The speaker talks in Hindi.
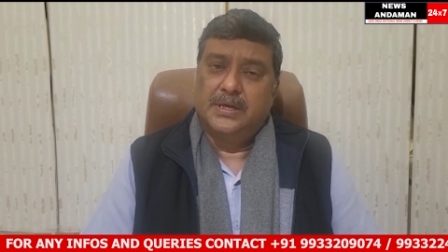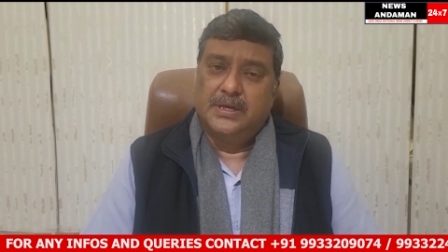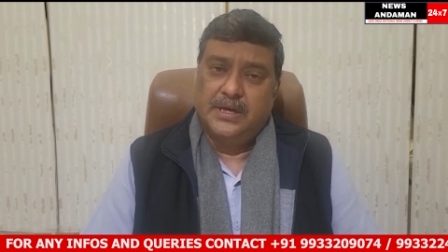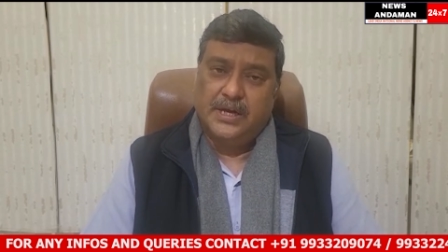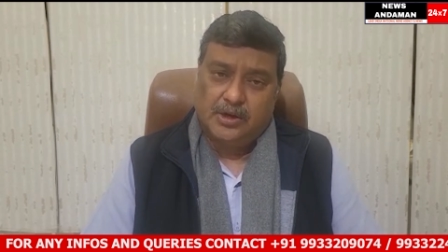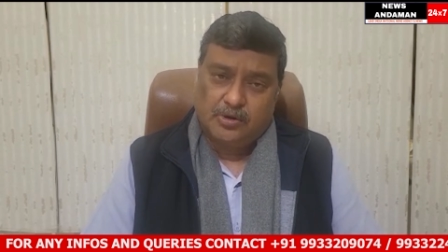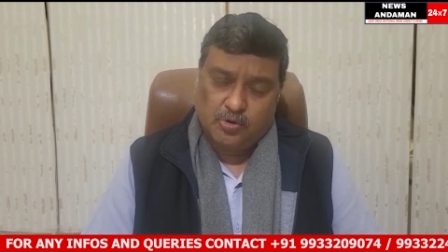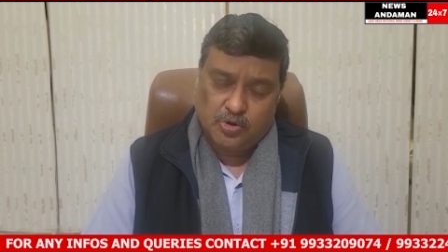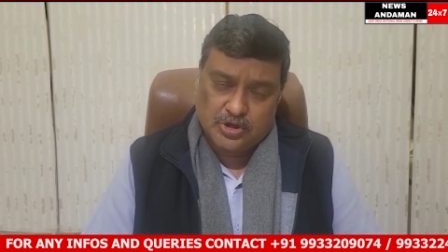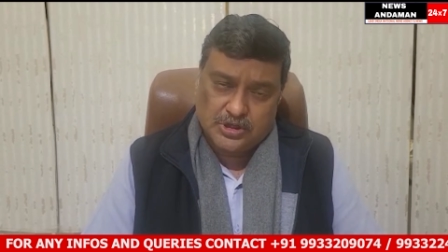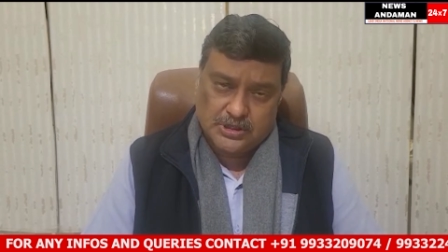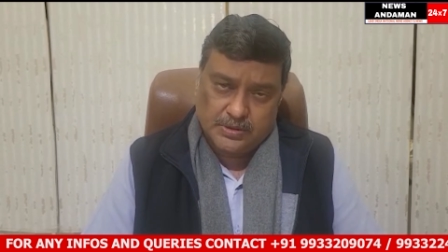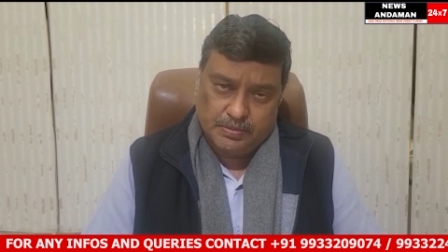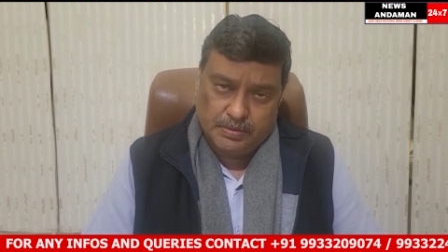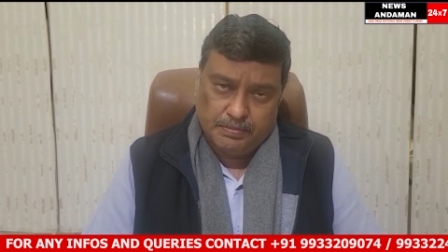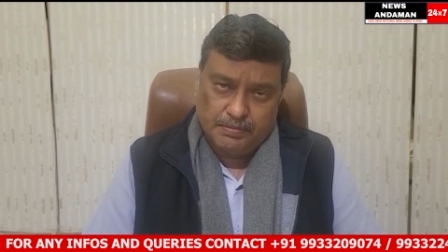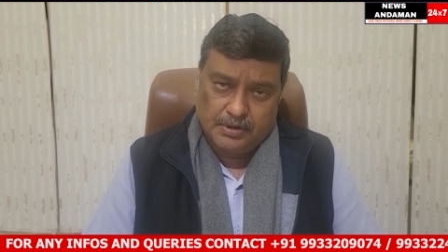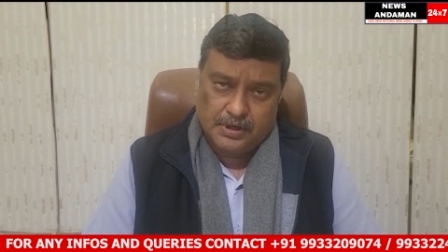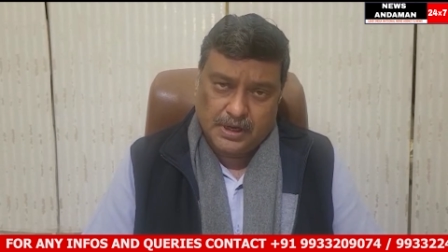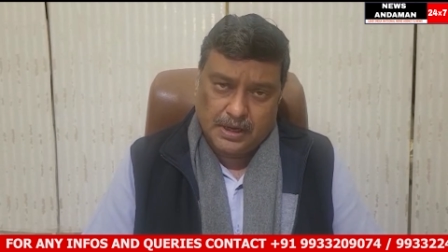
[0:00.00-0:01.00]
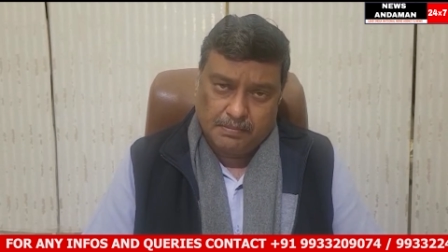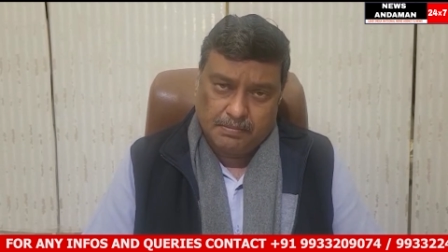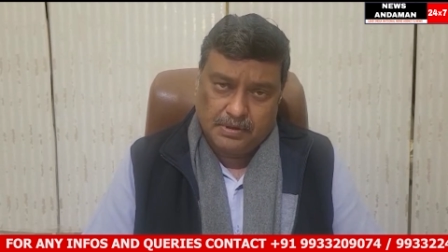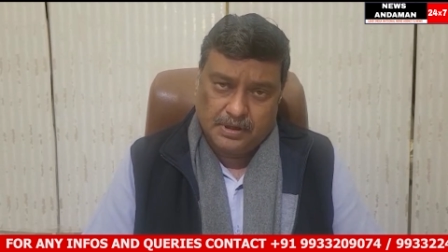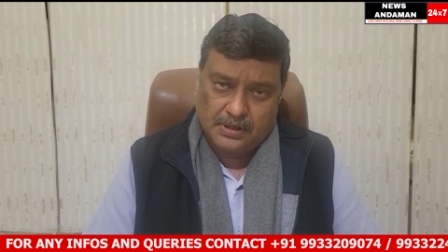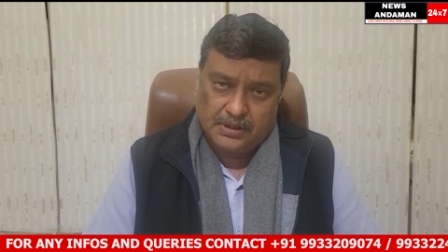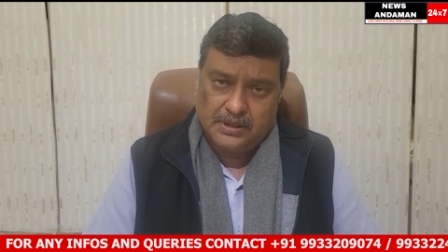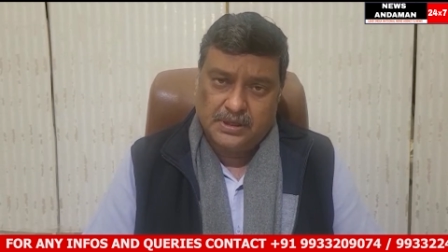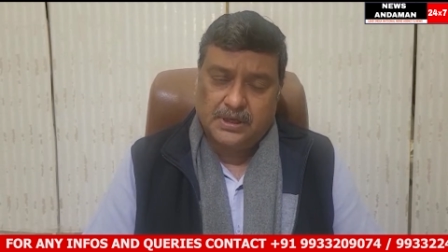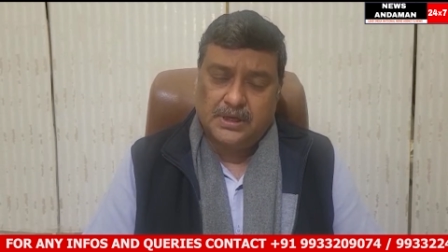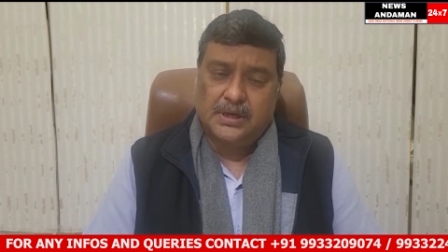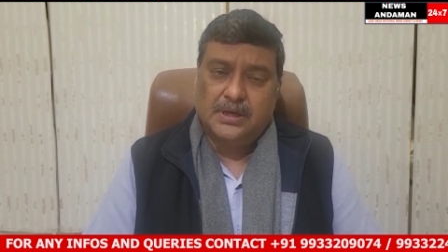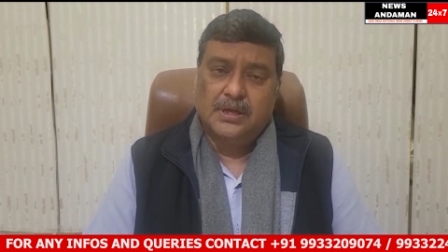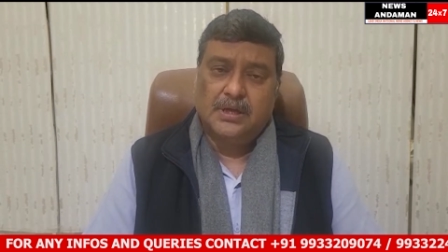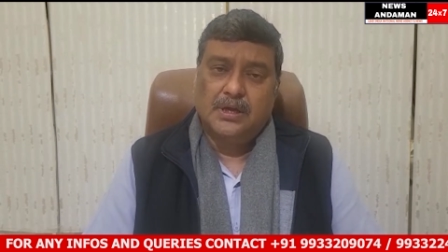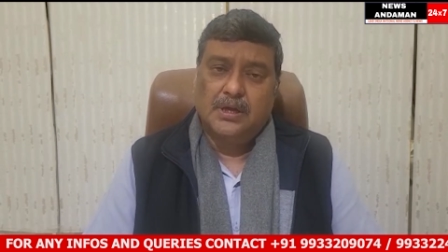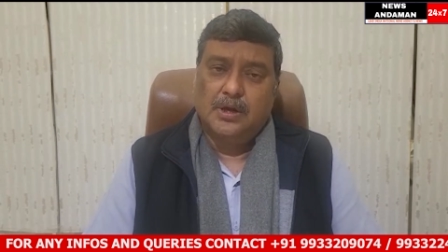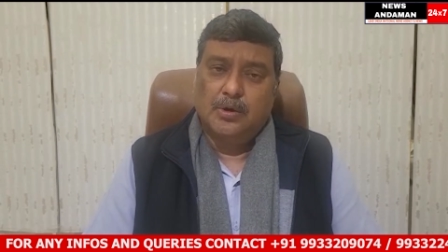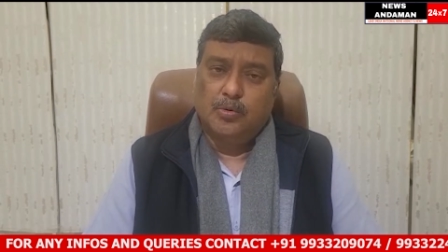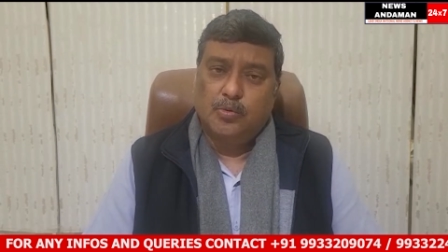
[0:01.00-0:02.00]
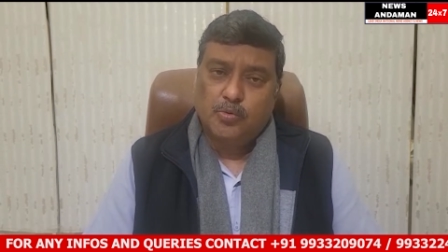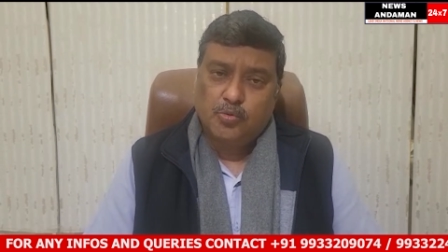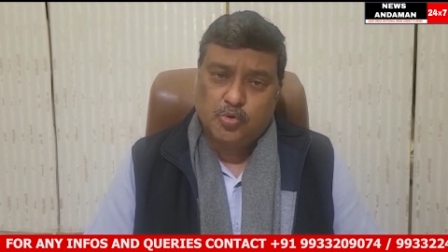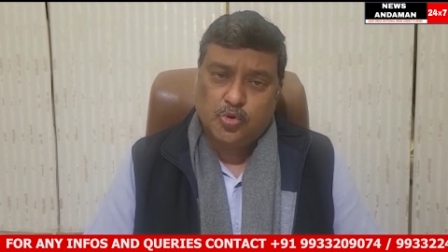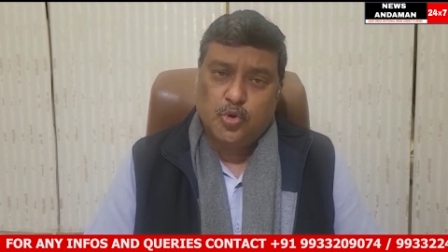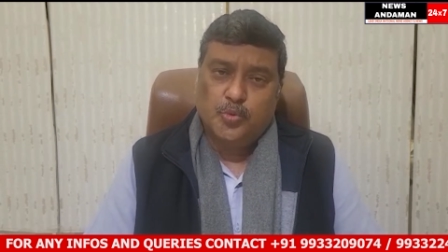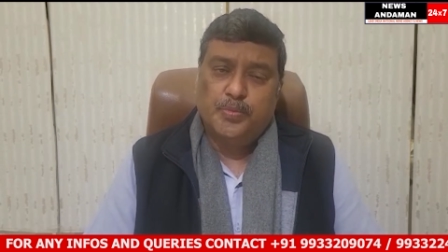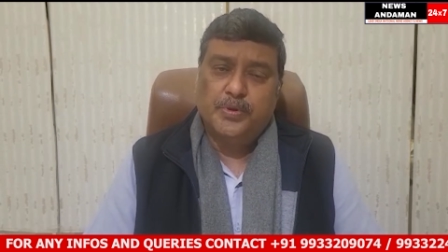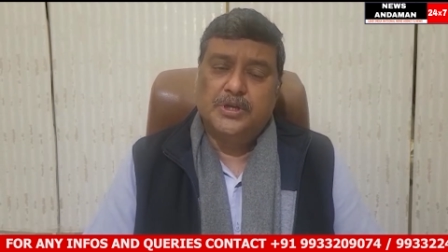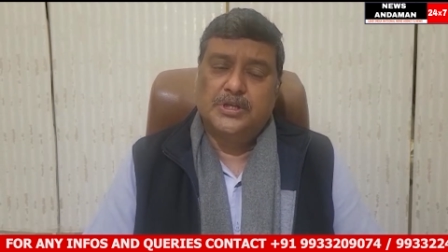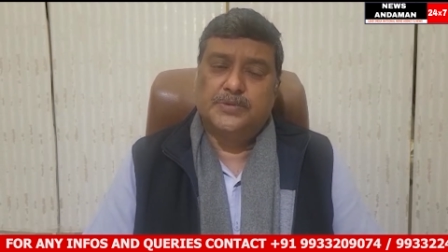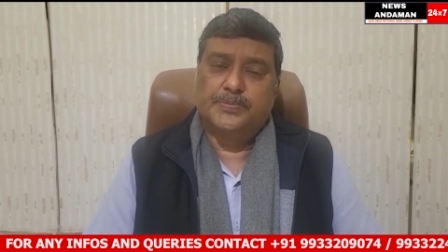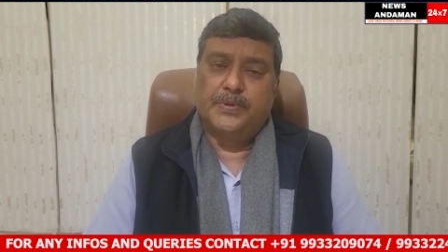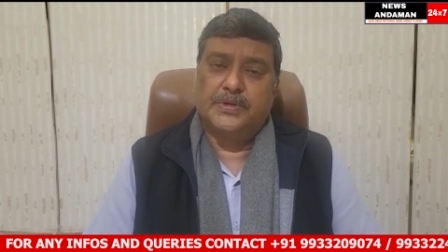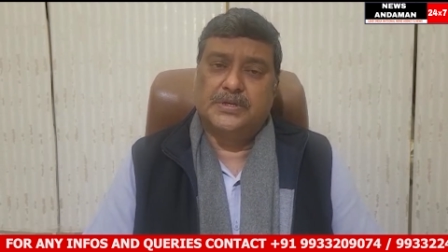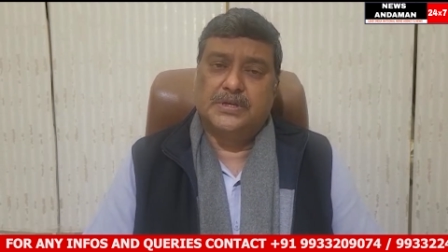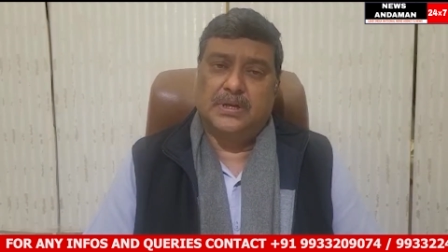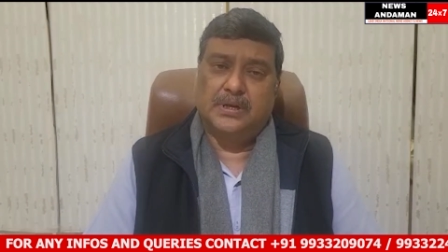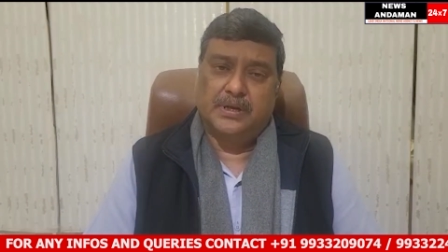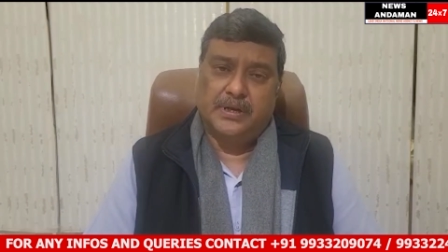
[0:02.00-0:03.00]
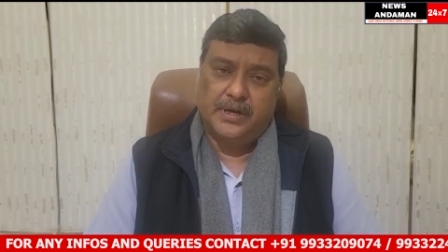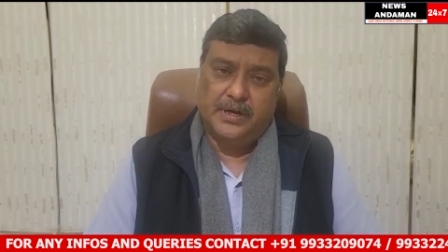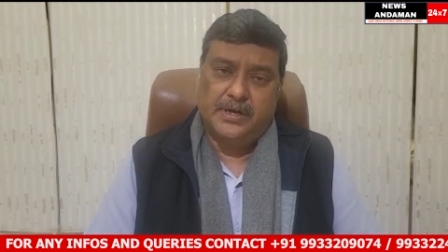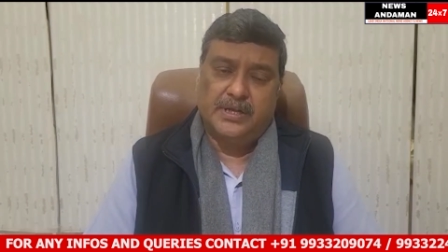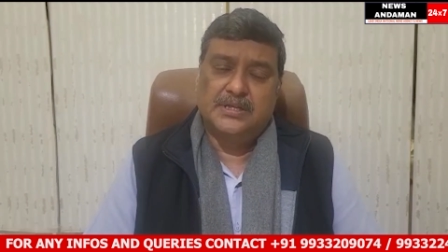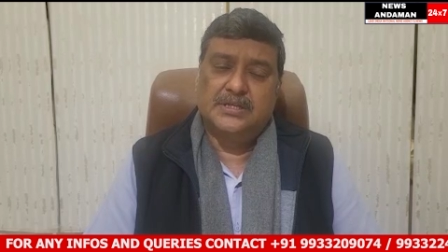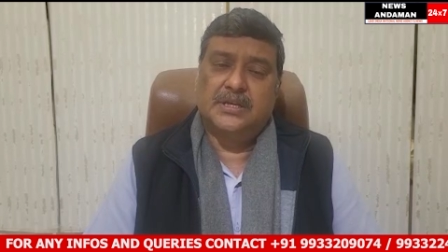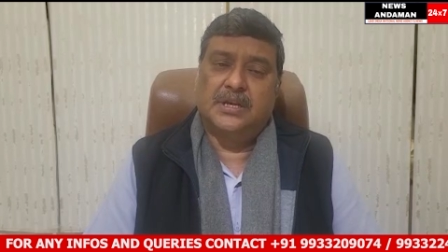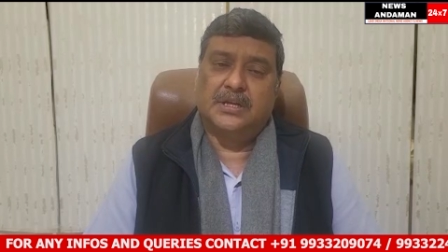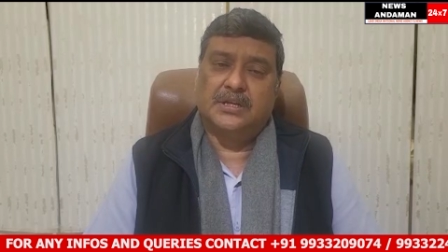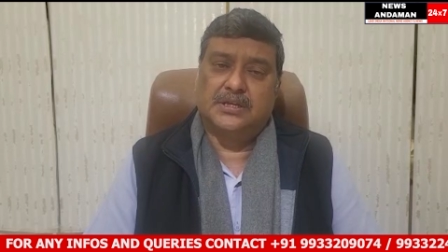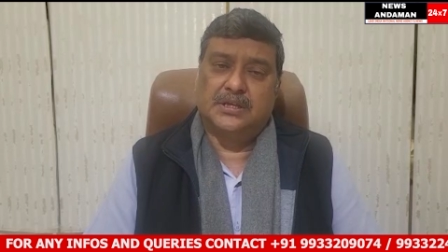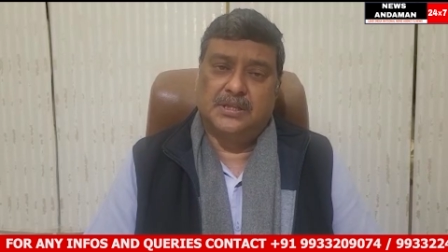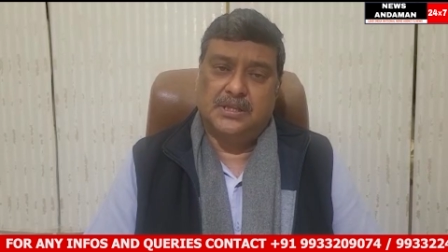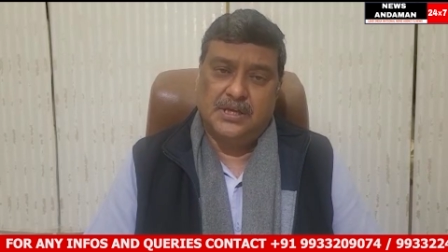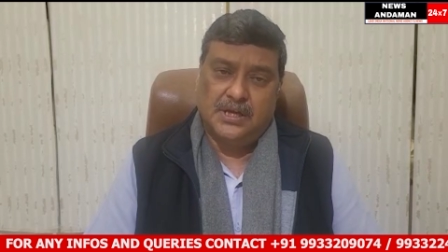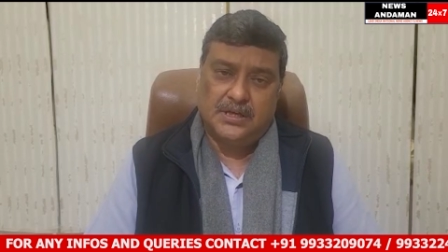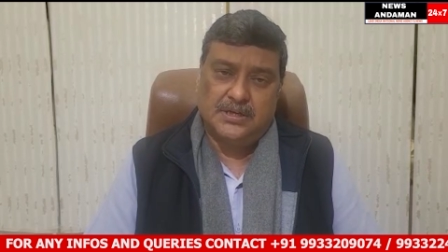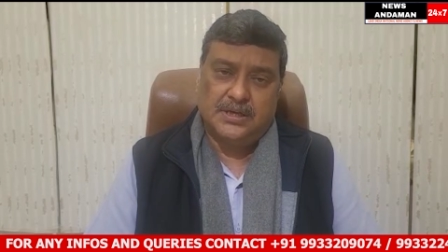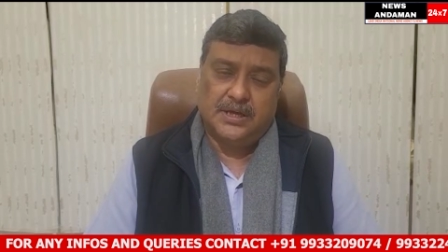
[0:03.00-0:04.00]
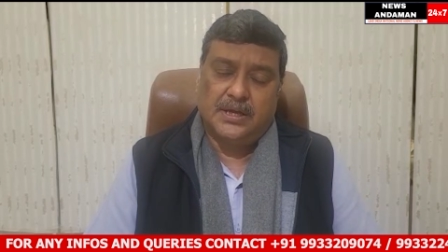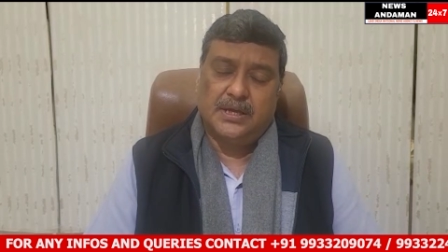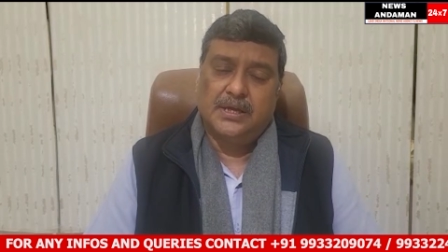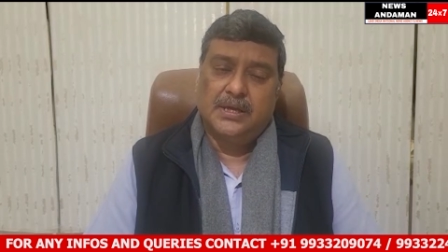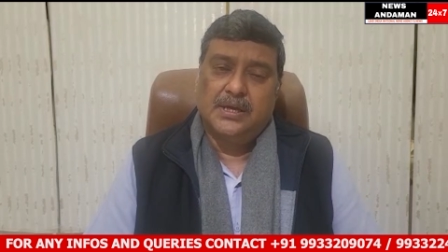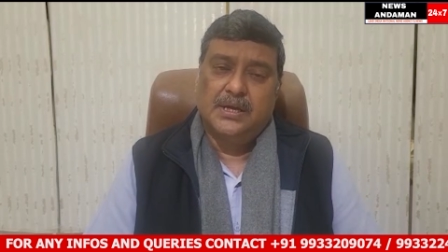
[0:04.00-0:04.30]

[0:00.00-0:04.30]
हेड कांस्टेबल में काम करते हैं उनको भी स्पेशल ग्रेड डिजिग्नेशन दिया जाए